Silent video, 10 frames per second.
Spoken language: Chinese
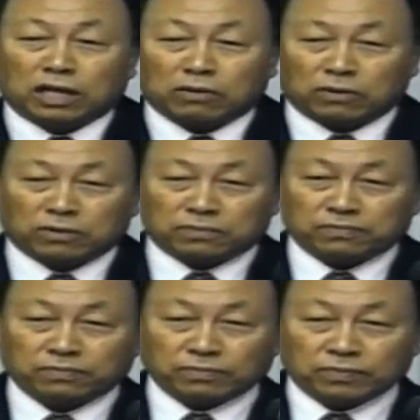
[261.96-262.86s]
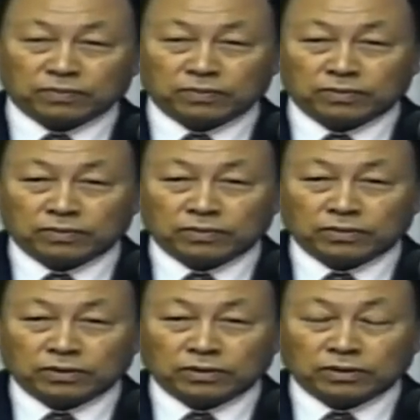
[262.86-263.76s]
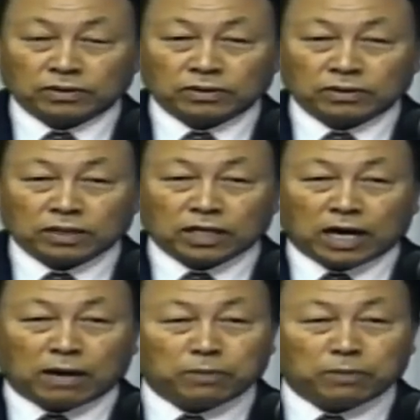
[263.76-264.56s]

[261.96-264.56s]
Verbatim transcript: 吞吃了自己父母的一切的财产了，